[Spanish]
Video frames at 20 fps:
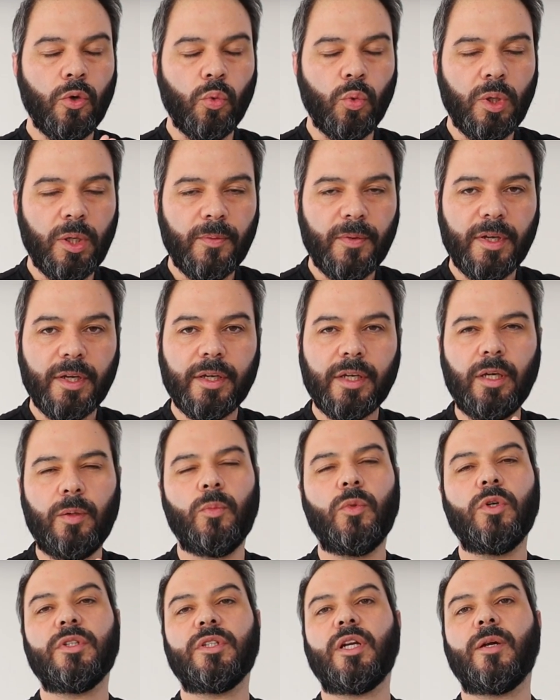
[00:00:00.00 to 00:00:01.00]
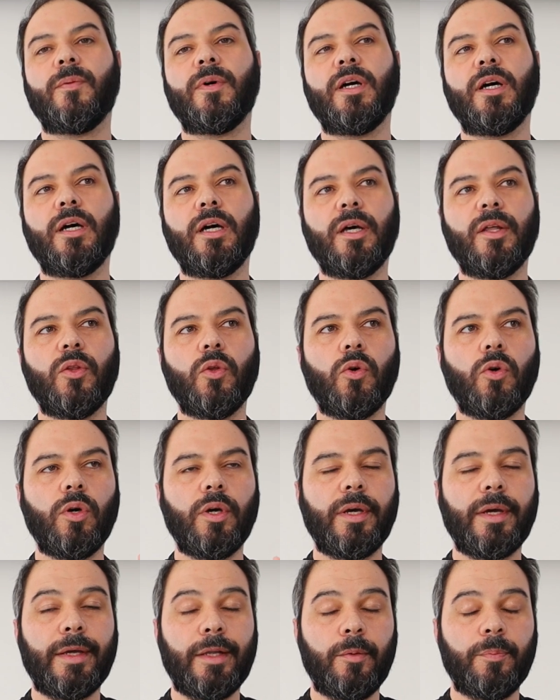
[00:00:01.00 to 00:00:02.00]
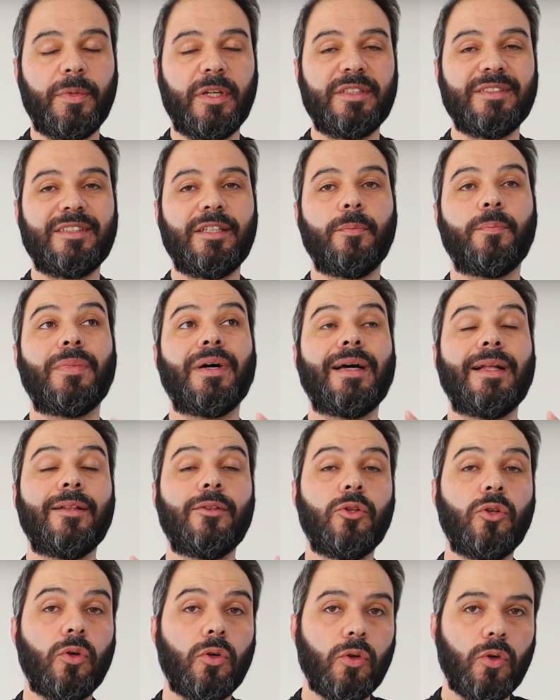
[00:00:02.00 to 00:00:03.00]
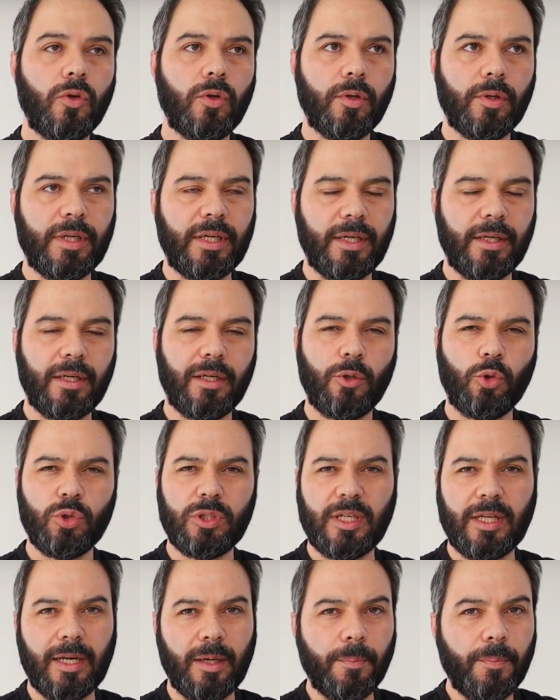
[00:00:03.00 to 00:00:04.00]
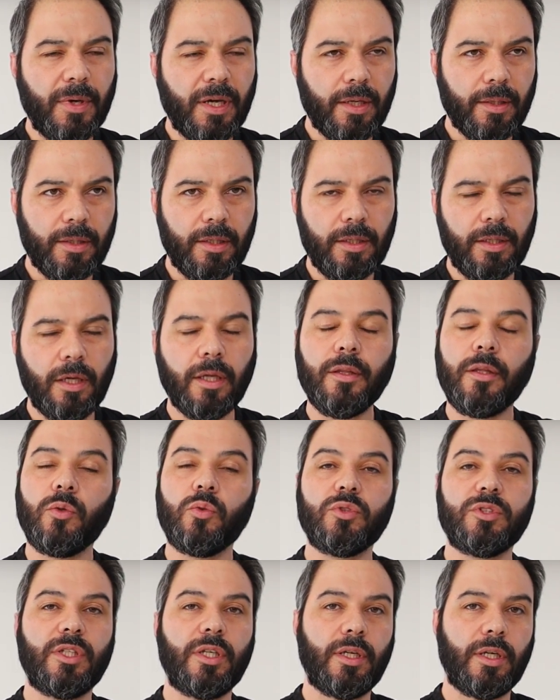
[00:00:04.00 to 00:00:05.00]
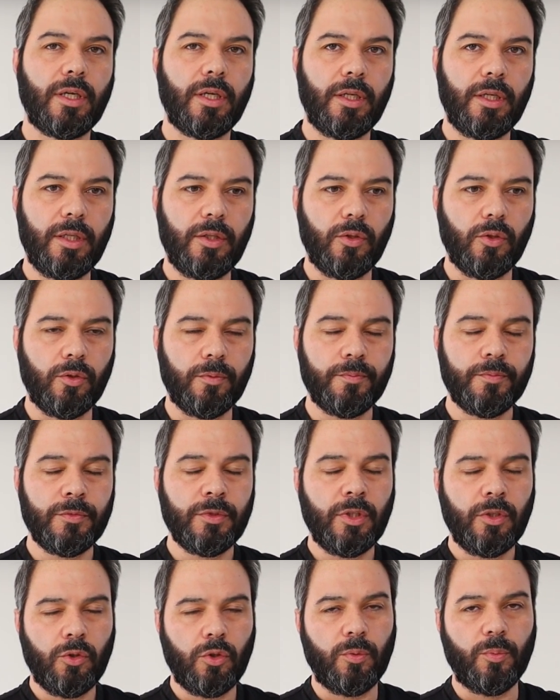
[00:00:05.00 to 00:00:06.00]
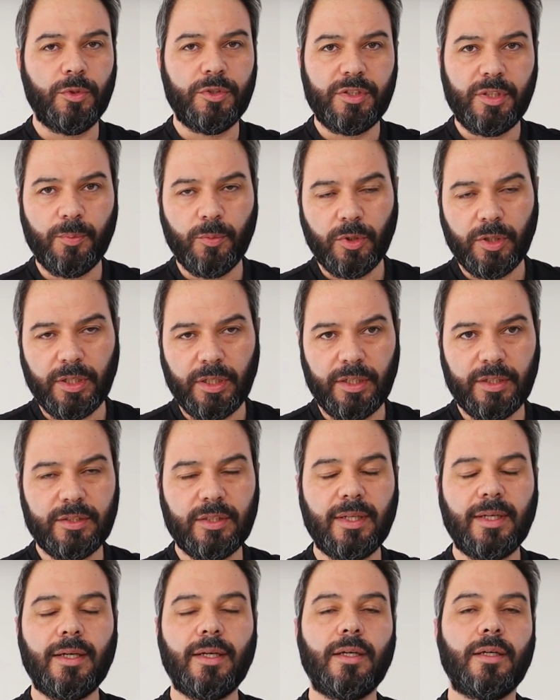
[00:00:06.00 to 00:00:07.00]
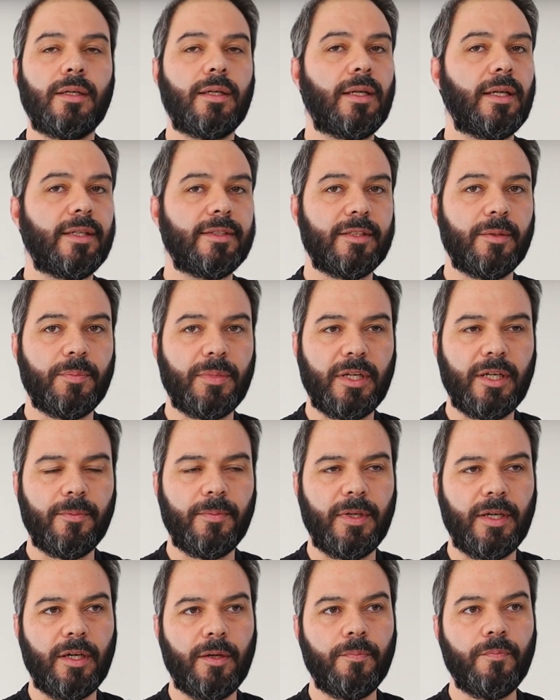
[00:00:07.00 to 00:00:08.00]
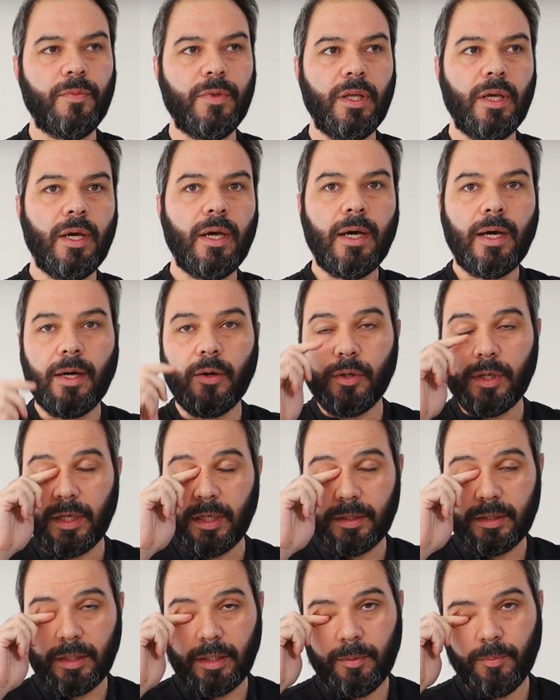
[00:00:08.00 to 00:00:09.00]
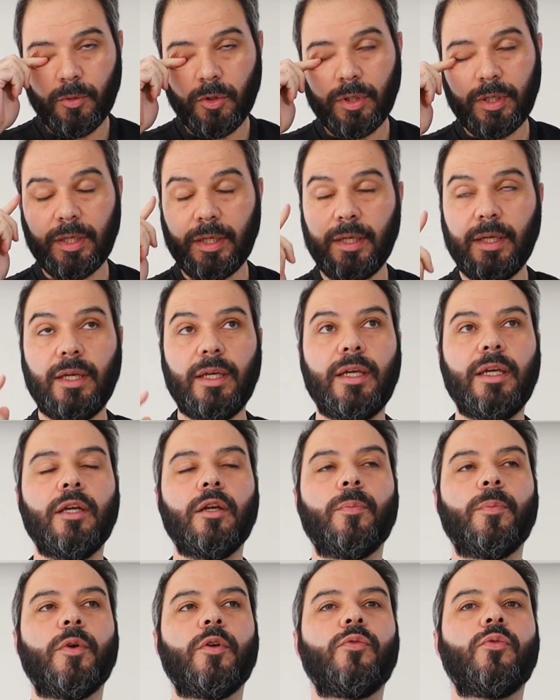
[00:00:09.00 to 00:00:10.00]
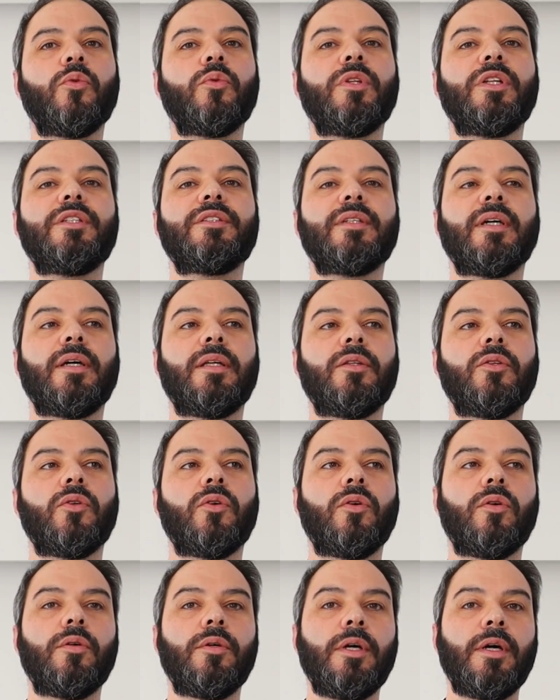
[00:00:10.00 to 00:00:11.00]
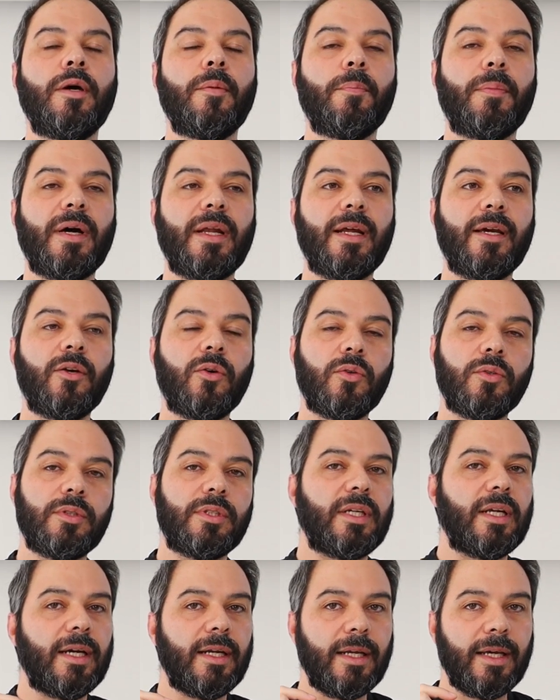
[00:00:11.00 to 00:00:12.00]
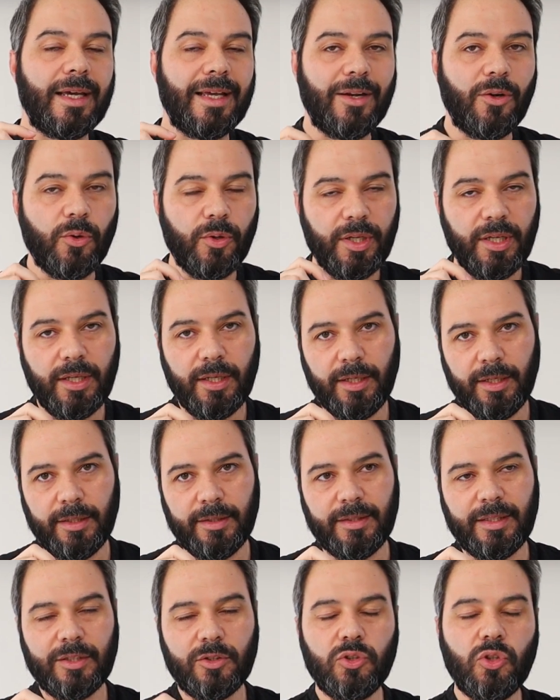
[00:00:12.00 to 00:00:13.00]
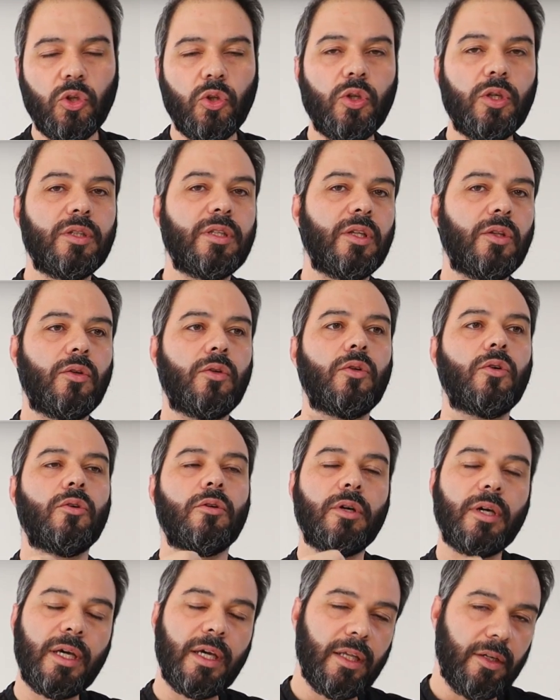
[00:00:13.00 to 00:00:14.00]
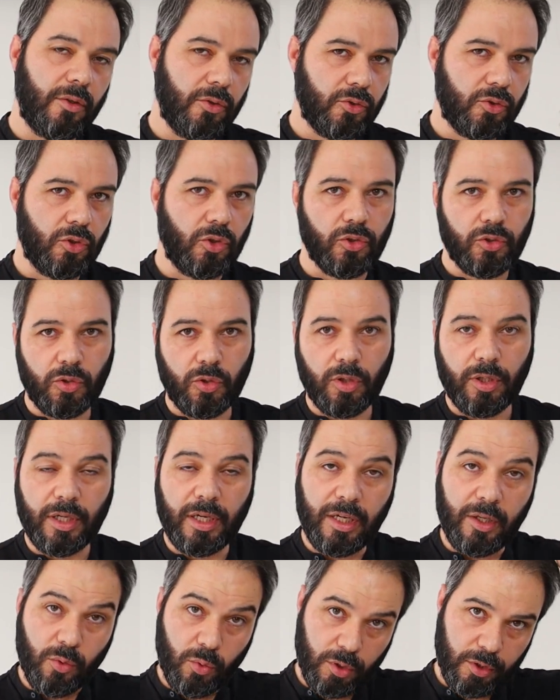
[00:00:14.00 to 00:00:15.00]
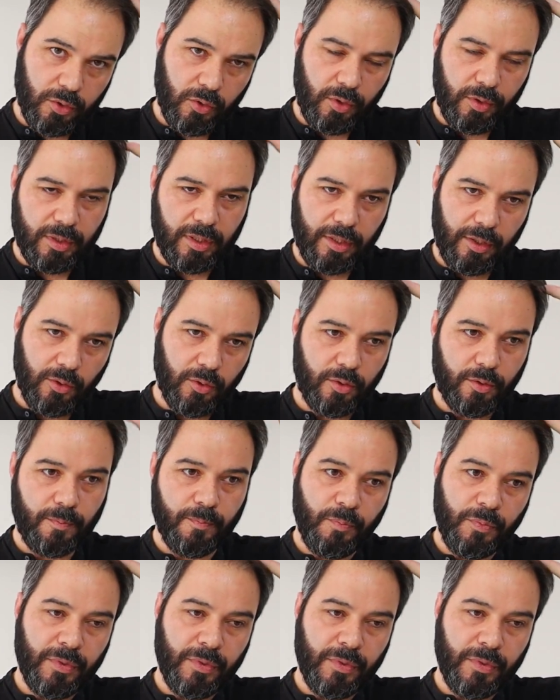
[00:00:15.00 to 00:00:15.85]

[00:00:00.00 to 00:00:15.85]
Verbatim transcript: Una vez que hemos trabajado el principal dolor que causa la pérdida de un ser querido, como hicimos en esa clase previa, ahora tenemos que ir profundizando para encontrar el origen de todo este dolor en nosotros, en nuestro interior.